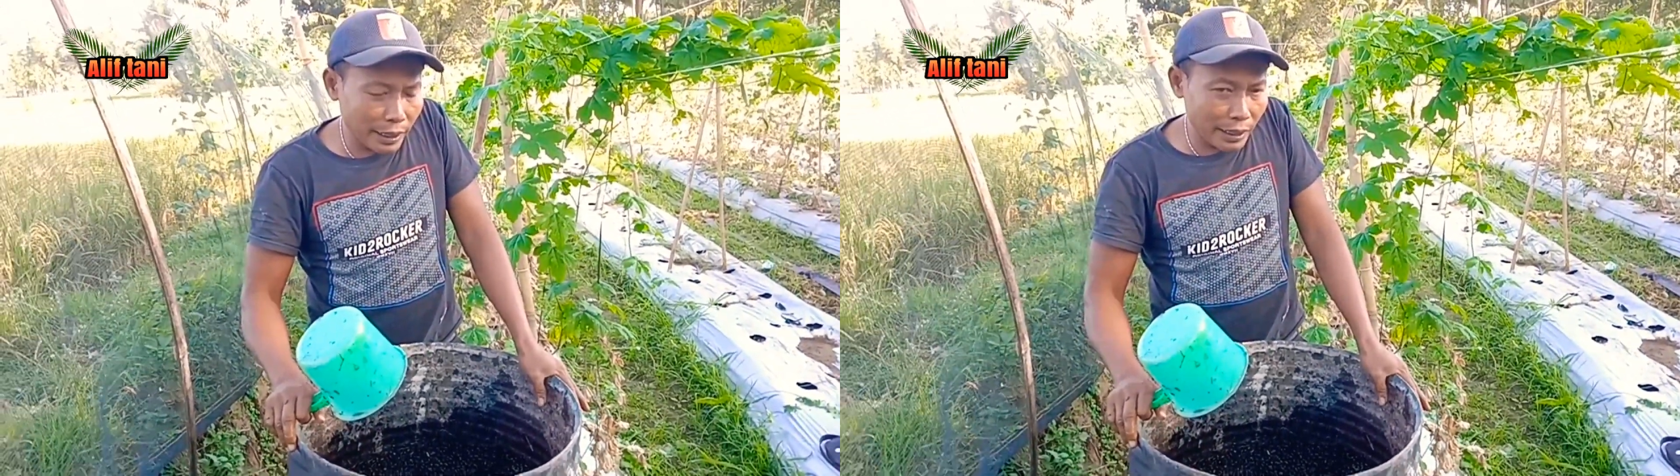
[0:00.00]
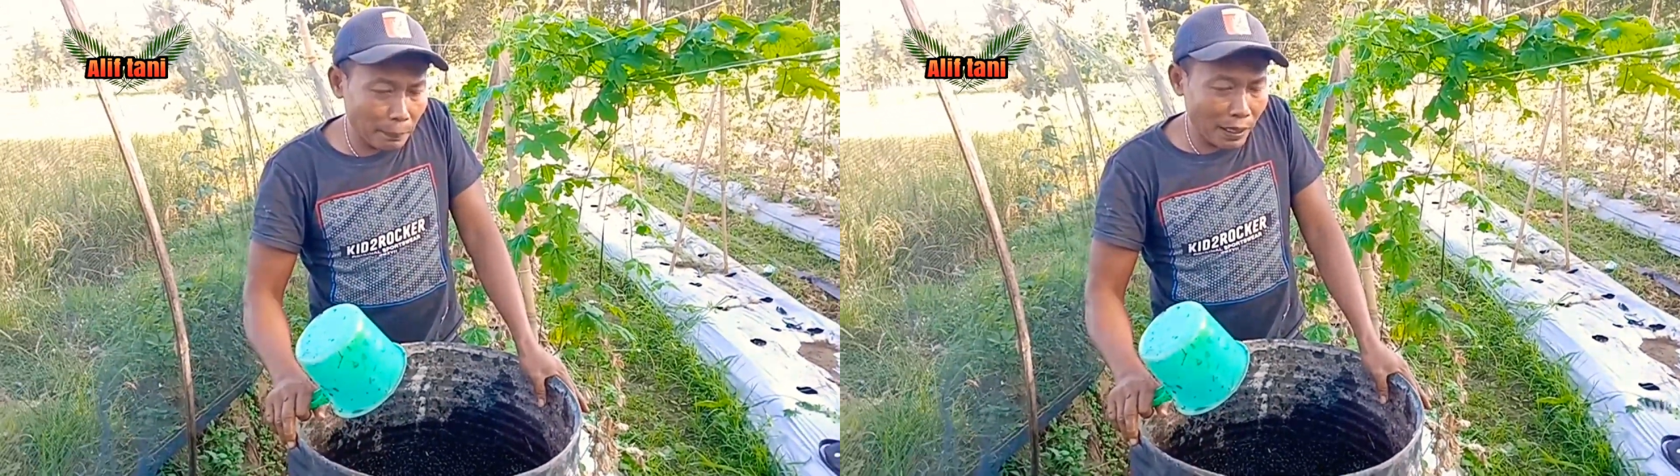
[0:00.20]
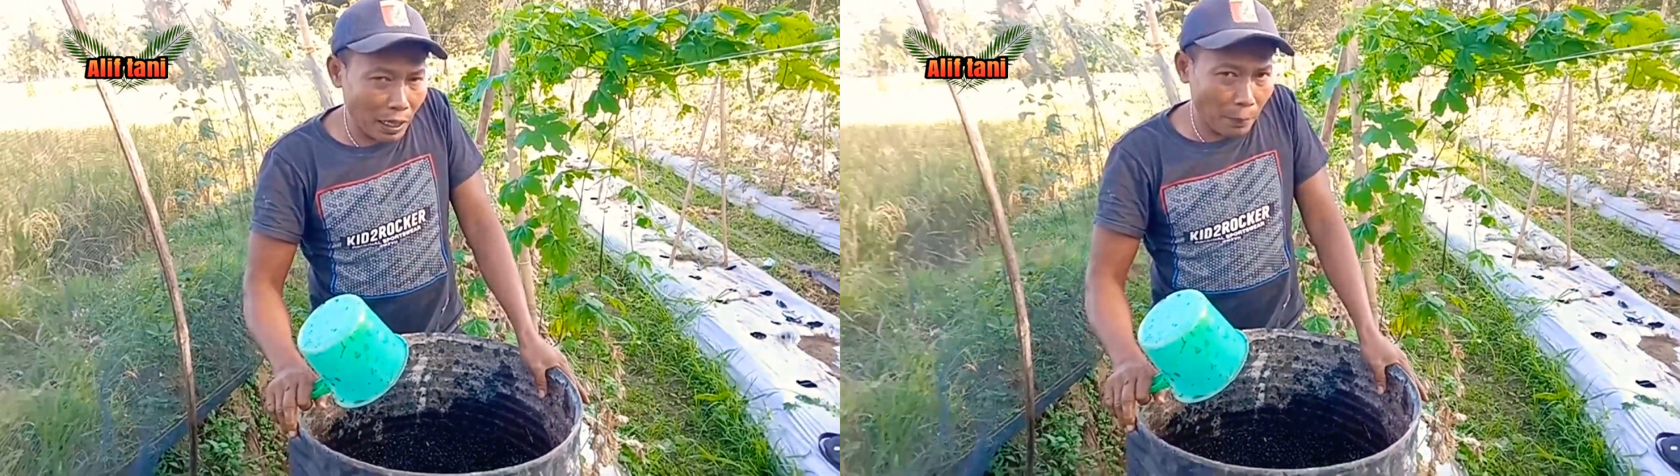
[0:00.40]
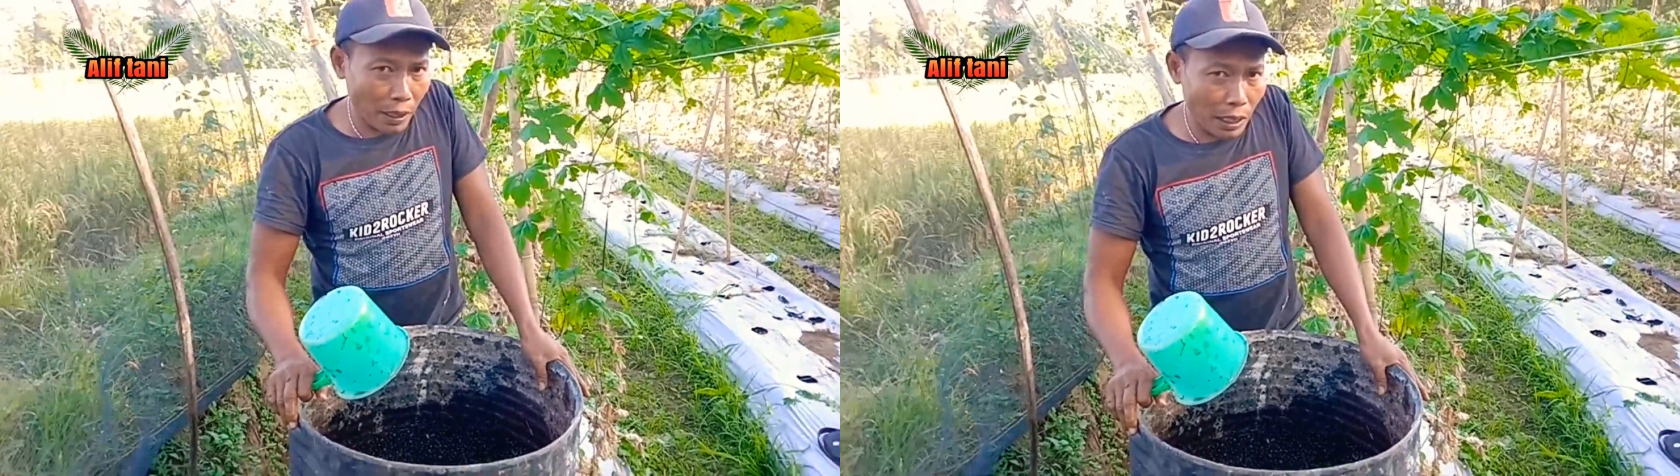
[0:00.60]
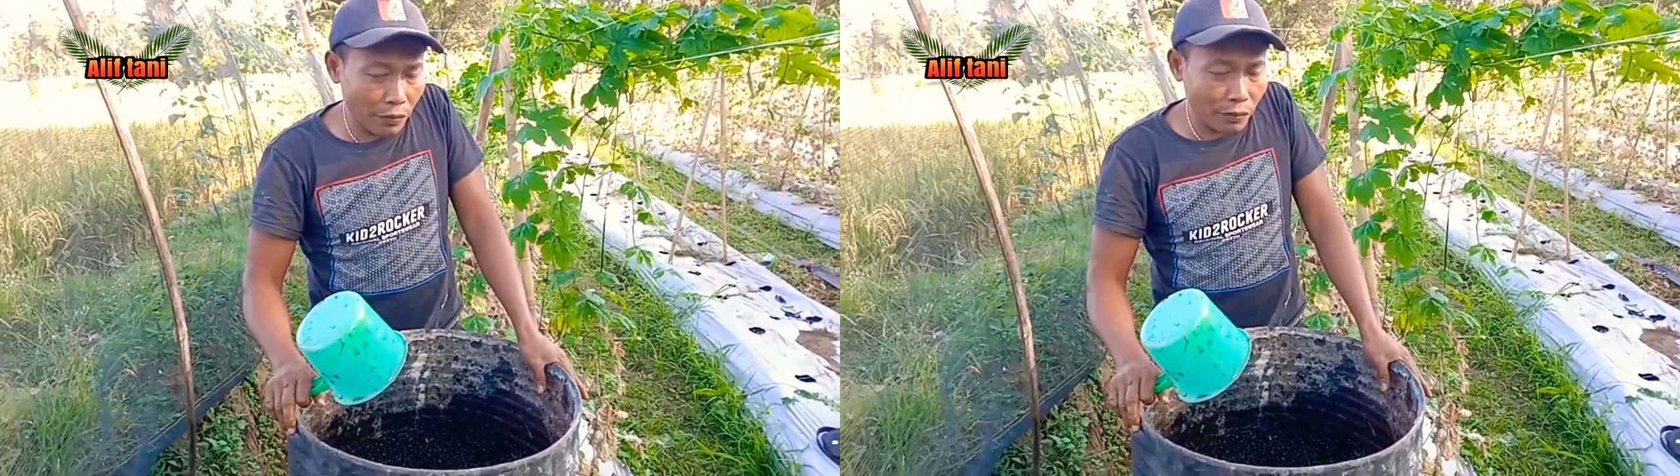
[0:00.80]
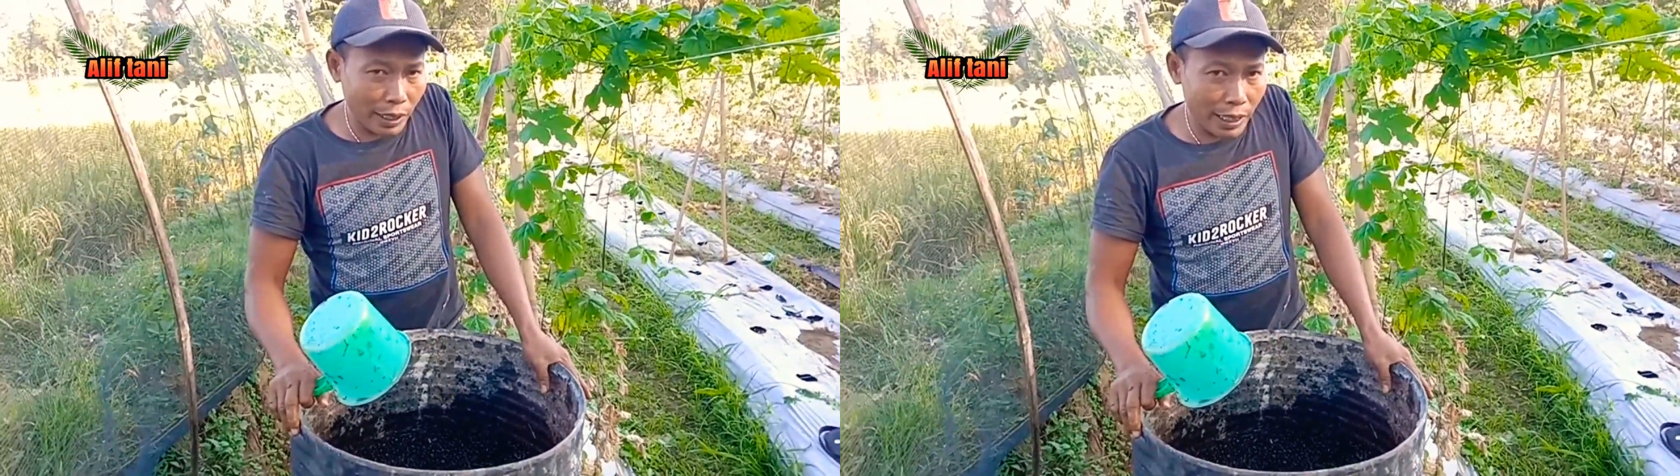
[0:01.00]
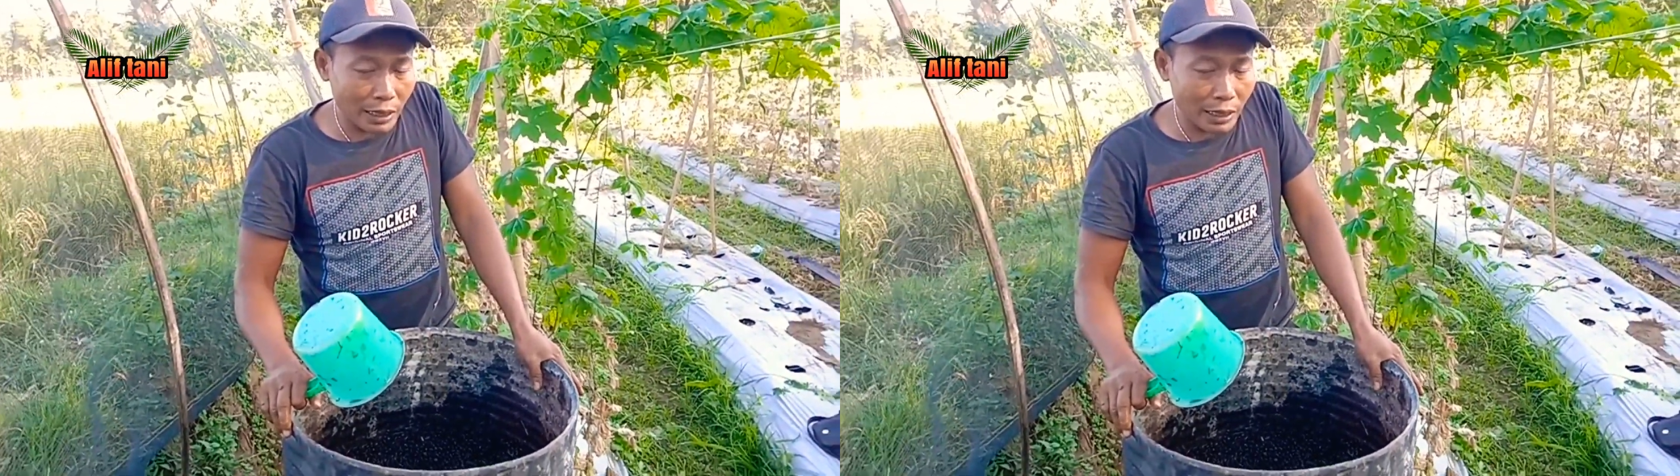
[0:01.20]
ini pengalaman alih tani